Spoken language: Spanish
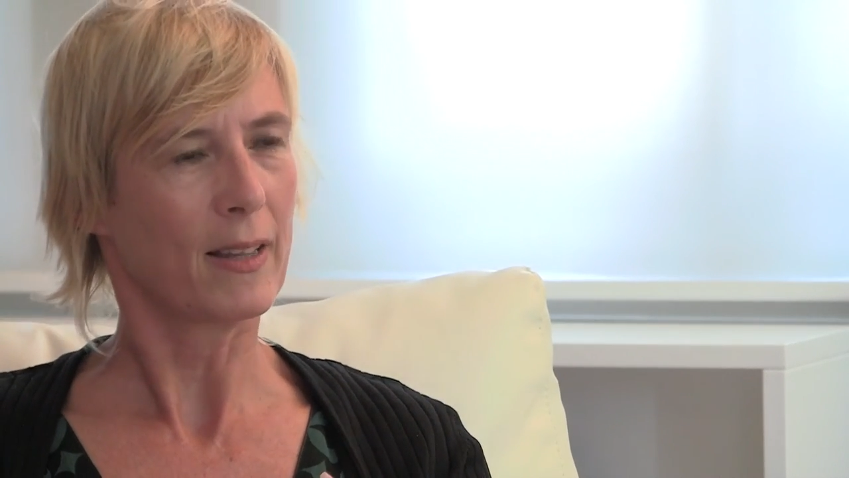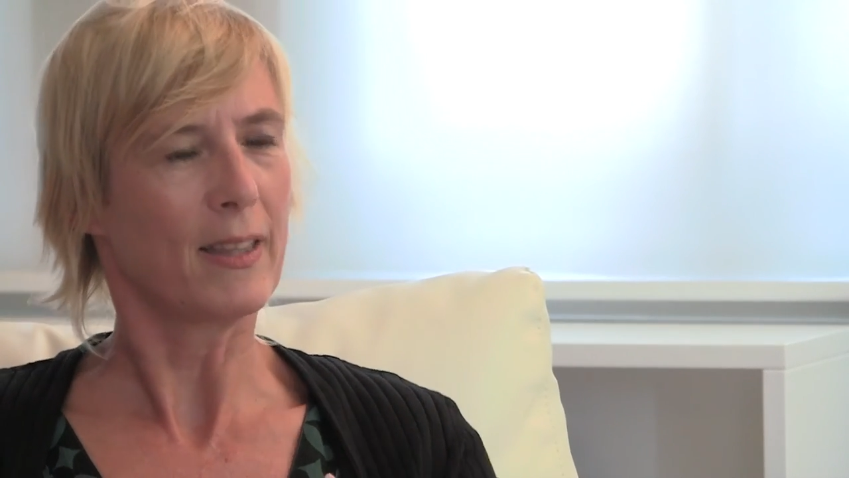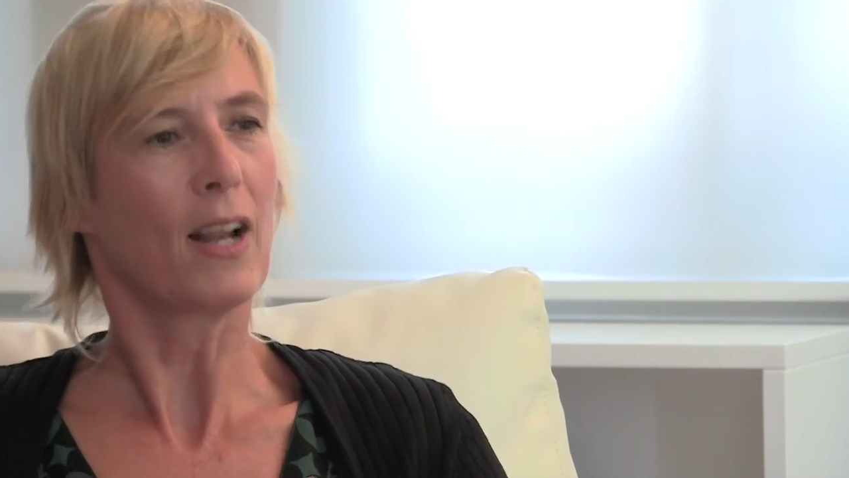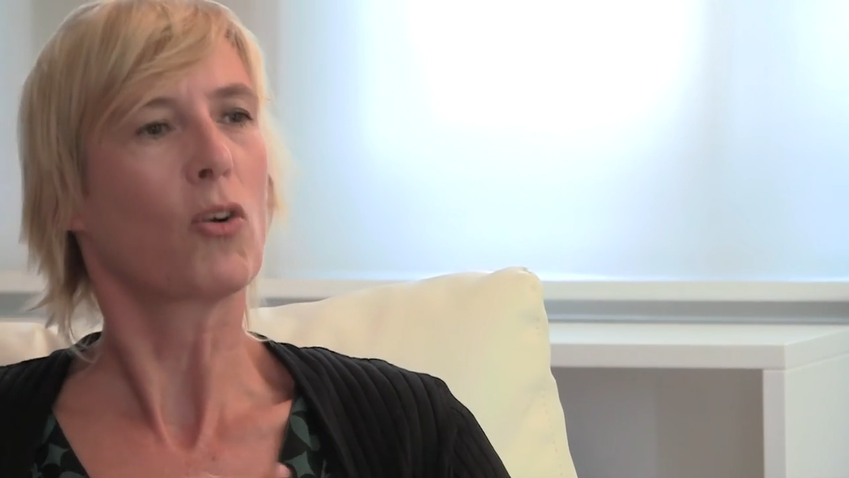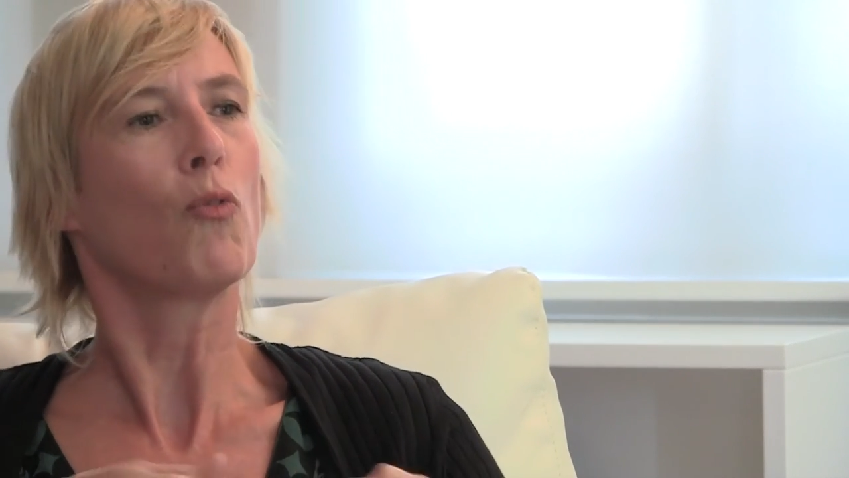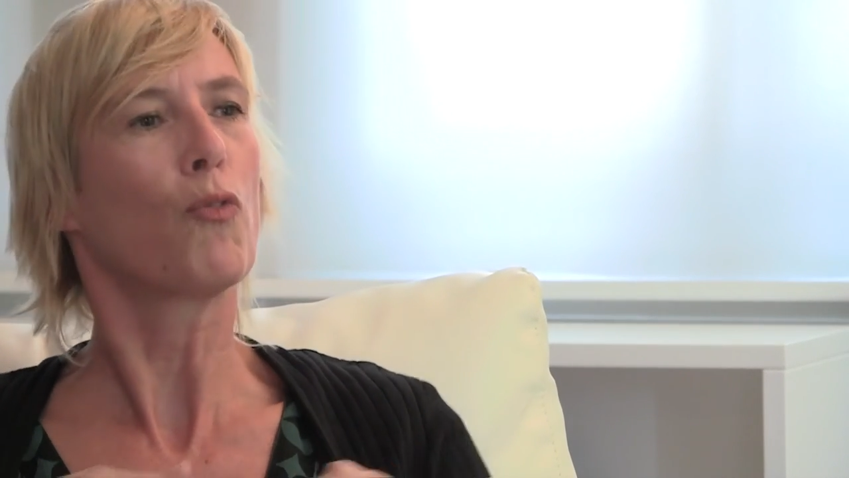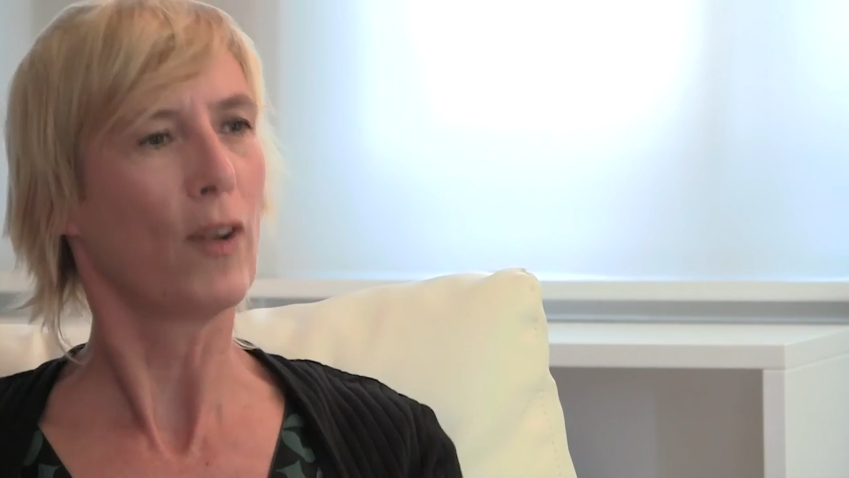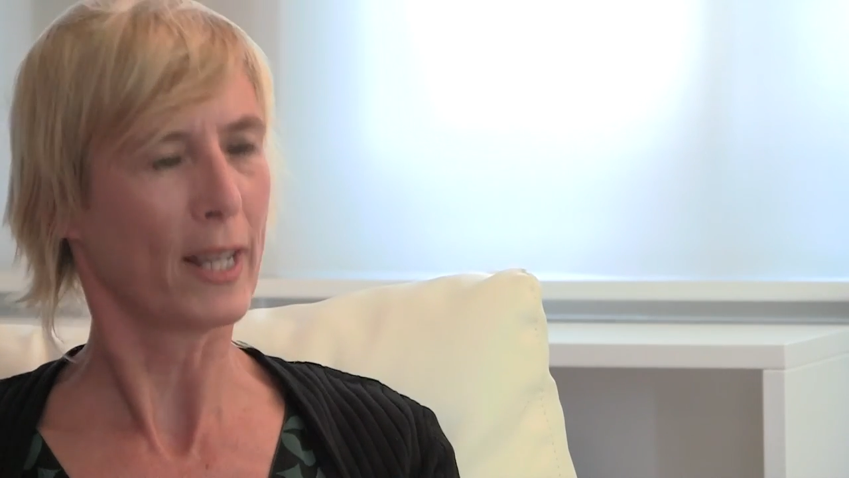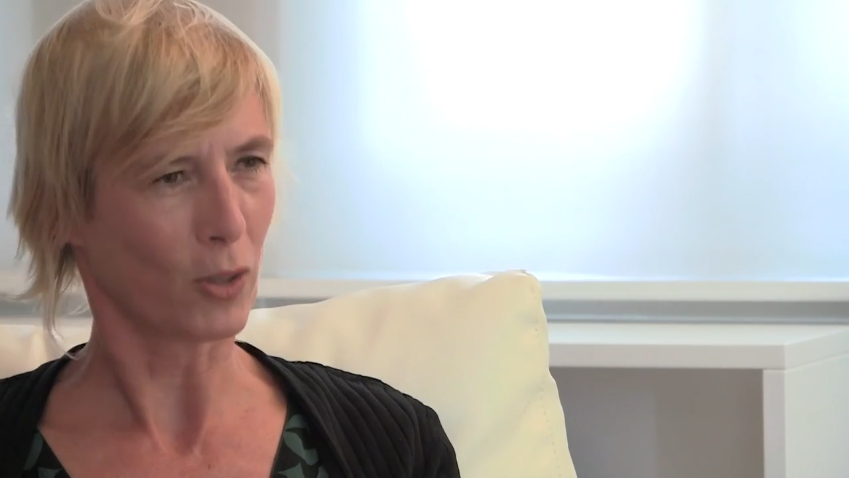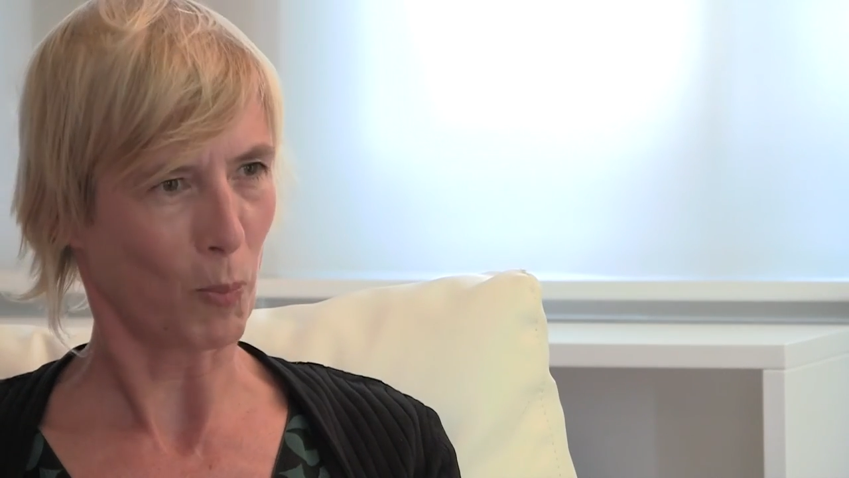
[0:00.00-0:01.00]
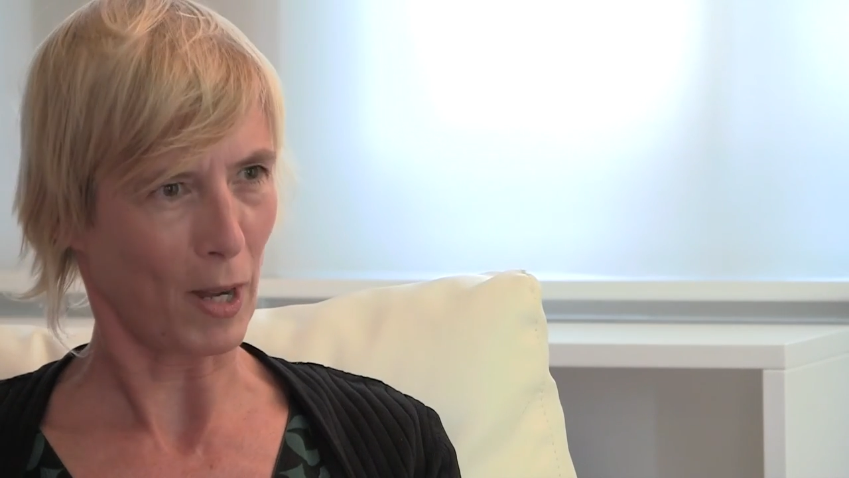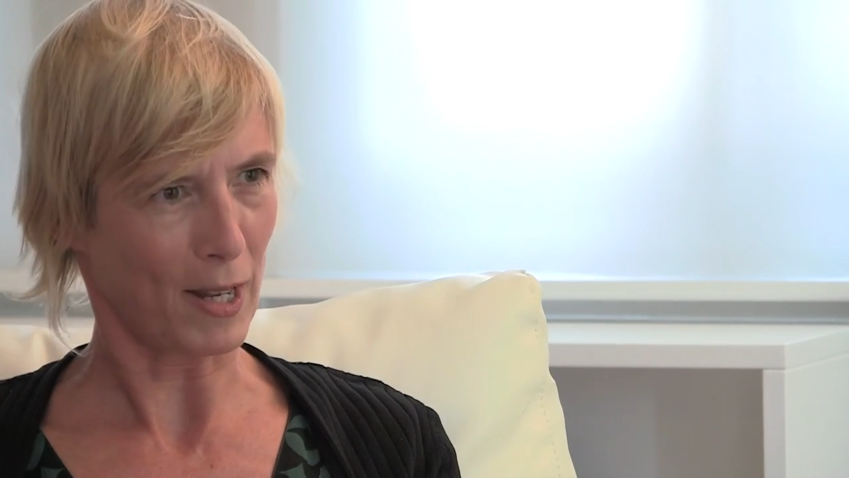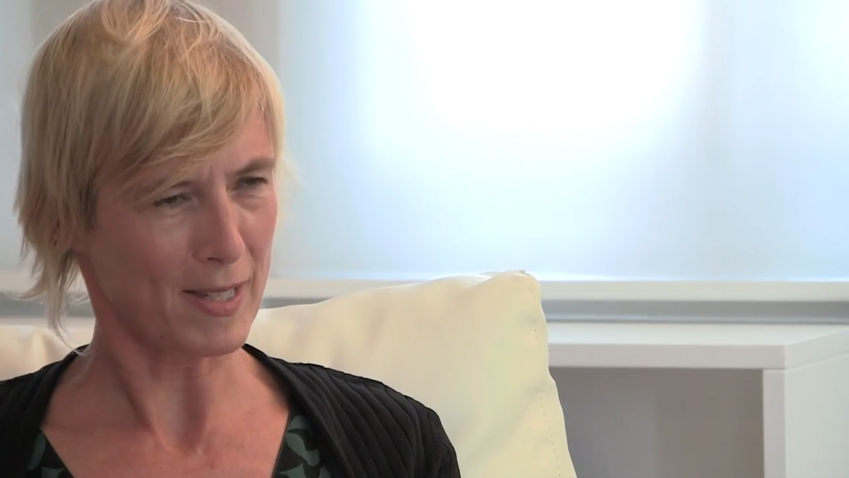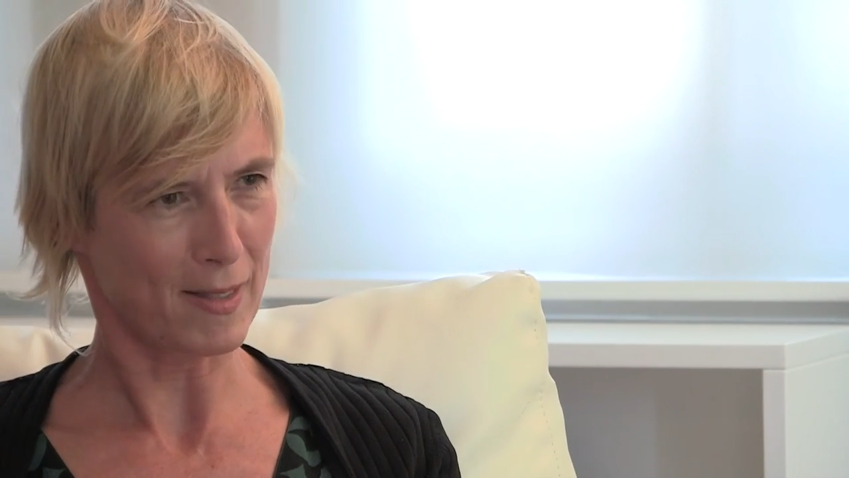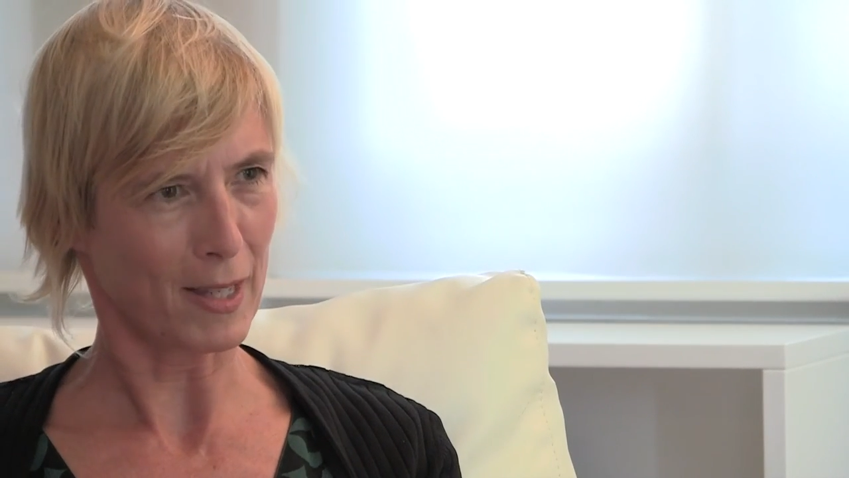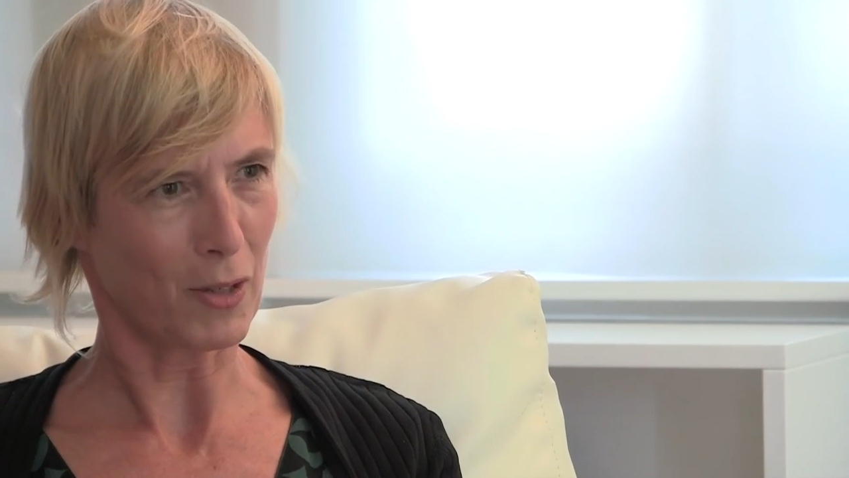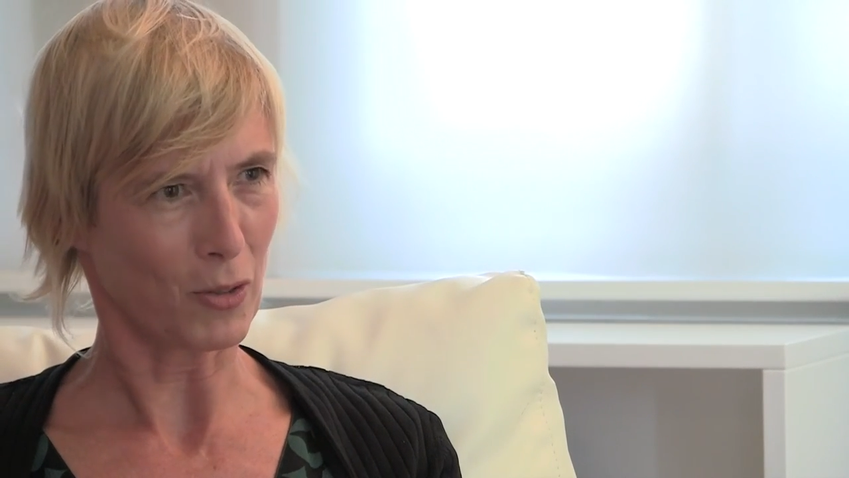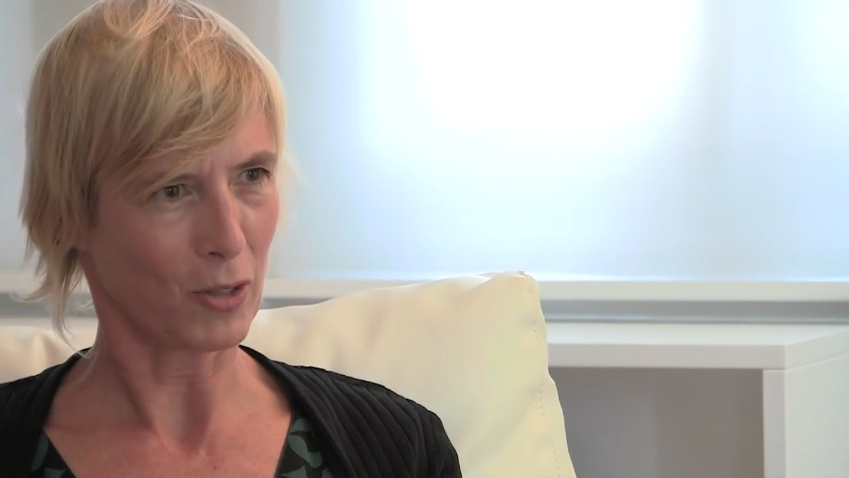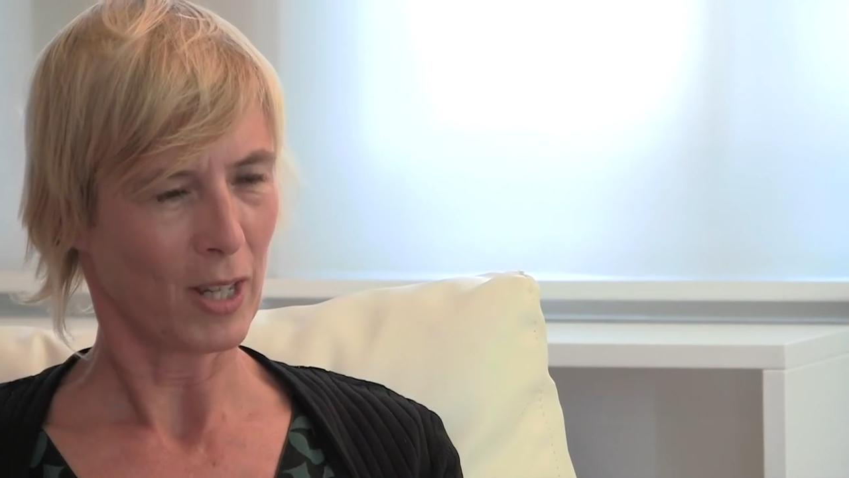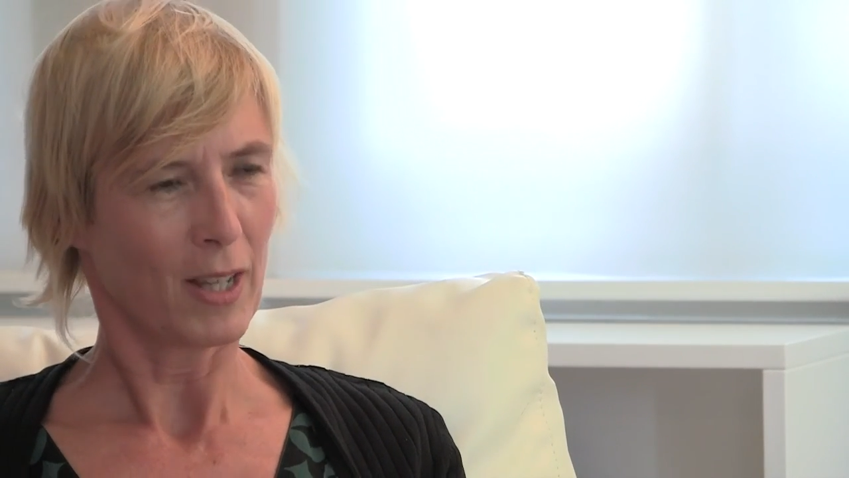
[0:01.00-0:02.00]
del conflicto palestino,